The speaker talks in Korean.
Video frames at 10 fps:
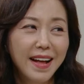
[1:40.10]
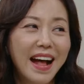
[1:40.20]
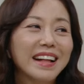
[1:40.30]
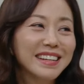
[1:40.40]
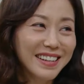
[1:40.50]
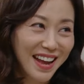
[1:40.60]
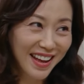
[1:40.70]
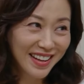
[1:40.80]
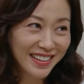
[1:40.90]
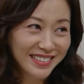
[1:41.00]
아니래.
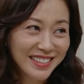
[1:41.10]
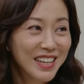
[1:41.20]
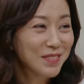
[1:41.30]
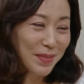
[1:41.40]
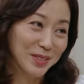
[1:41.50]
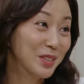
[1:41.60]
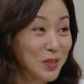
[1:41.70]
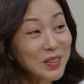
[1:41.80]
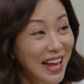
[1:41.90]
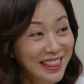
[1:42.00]
벌써
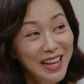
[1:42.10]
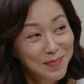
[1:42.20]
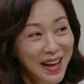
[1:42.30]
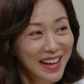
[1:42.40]
쫑 났나 봐.